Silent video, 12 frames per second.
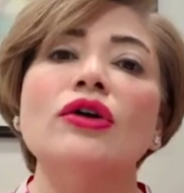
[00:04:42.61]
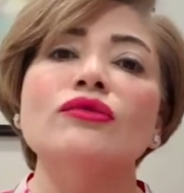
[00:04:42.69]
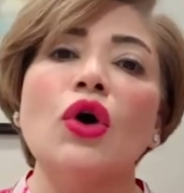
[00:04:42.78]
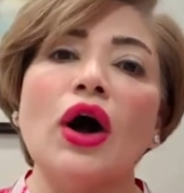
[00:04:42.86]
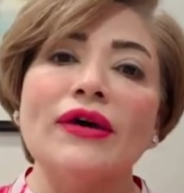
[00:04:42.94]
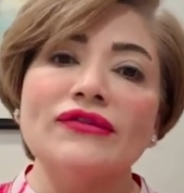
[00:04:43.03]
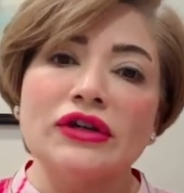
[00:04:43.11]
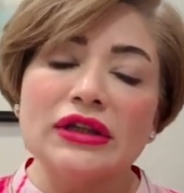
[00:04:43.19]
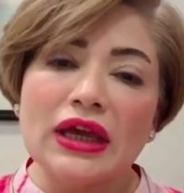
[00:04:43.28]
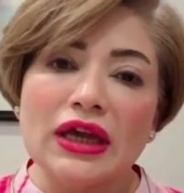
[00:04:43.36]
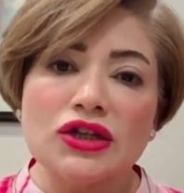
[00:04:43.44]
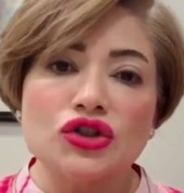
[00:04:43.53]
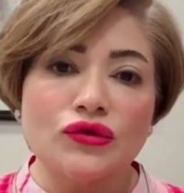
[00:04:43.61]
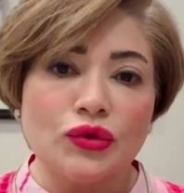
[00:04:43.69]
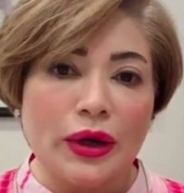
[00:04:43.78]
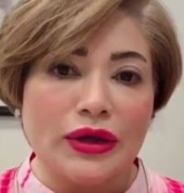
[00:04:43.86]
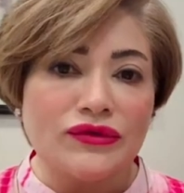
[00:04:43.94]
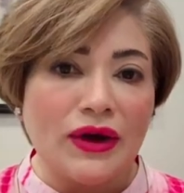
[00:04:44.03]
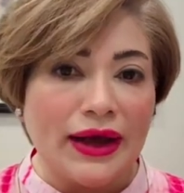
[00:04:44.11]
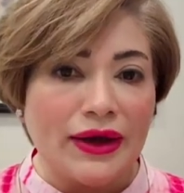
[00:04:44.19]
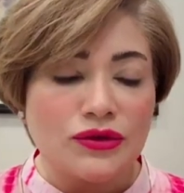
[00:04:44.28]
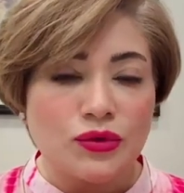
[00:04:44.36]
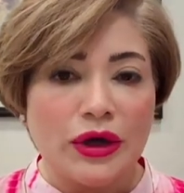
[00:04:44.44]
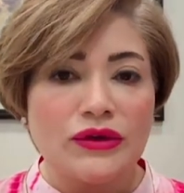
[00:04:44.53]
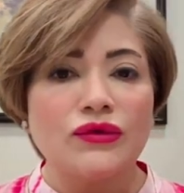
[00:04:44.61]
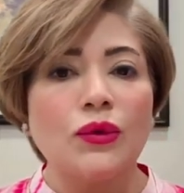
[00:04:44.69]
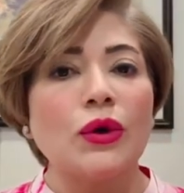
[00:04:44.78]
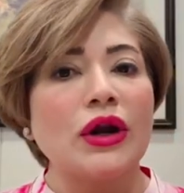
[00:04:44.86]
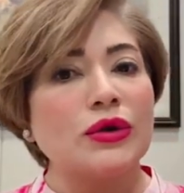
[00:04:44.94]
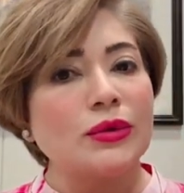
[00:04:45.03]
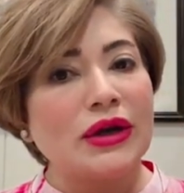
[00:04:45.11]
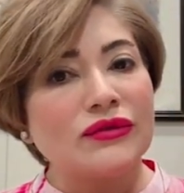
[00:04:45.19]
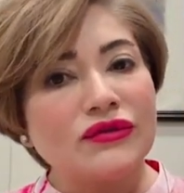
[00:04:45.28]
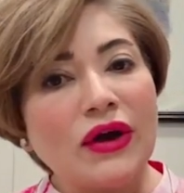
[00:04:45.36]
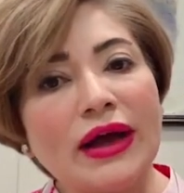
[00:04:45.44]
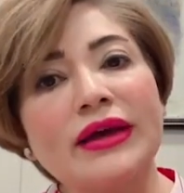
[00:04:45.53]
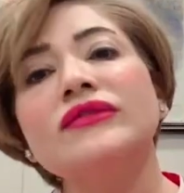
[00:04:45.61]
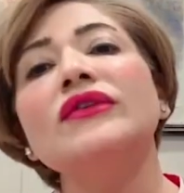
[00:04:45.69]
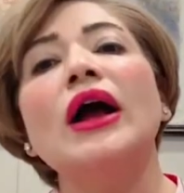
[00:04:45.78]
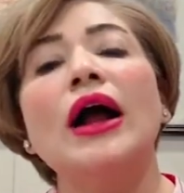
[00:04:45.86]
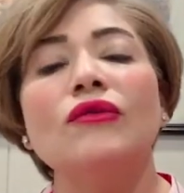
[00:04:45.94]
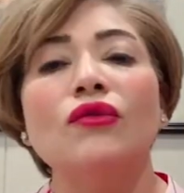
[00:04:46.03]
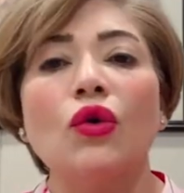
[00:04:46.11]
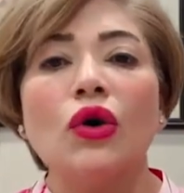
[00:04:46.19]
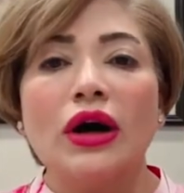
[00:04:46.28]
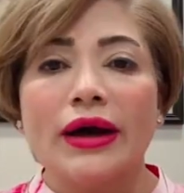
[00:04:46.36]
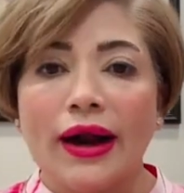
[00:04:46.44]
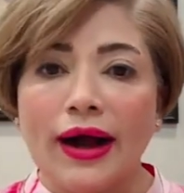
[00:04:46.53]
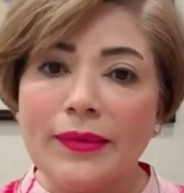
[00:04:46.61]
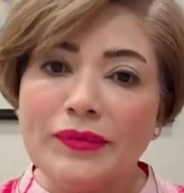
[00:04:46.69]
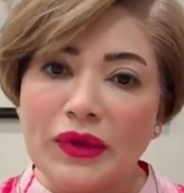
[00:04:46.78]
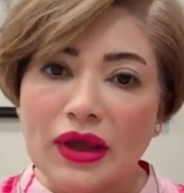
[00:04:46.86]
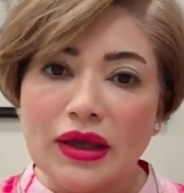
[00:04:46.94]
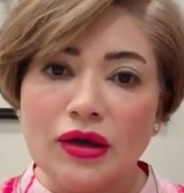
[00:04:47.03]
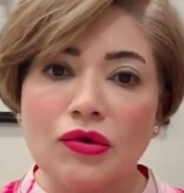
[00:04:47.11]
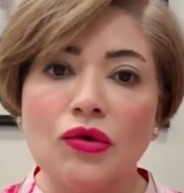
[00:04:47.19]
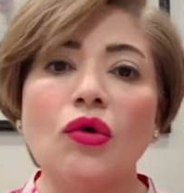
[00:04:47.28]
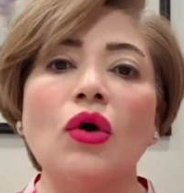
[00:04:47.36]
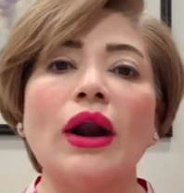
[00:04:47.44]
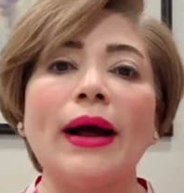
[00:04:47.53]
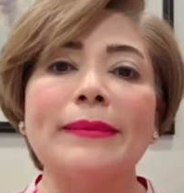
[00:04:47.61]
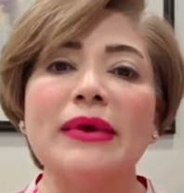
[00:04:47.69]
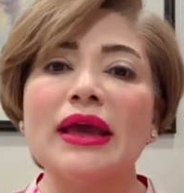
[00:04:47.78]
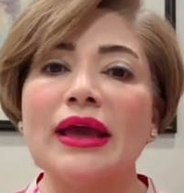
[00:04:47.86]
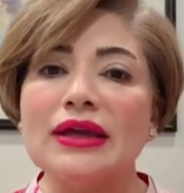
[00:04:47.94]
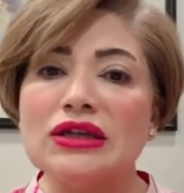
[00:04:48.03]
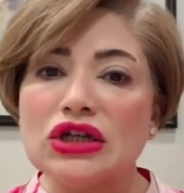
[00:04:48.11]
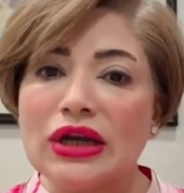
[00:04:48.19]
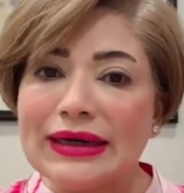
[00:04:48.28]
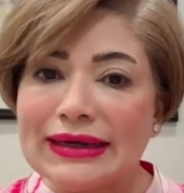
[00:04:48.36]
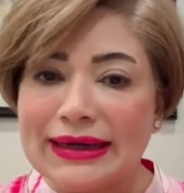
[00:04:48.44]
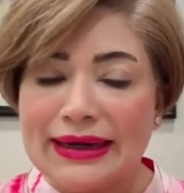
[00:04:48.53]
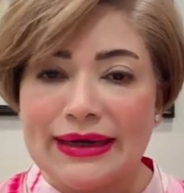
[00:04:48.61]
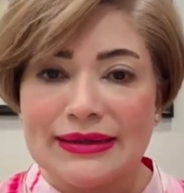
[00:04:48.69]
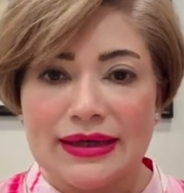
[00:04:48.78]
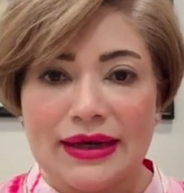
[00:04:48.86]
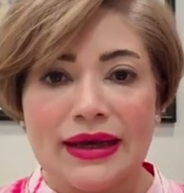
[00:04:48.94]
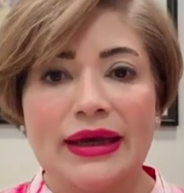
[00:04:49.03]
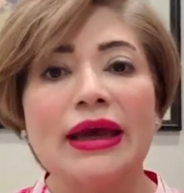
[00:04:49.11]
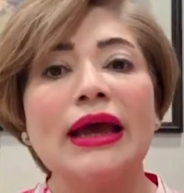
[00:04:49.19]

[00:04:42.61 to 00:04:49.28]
वो आफ्टर द एज ऑफ ट्वेंटी फाइव ट्वेंटी फोर एंड ट्वेंटी फाइव वो ख़राब नहीं हो और आपकी एजिंग डिलेड रहे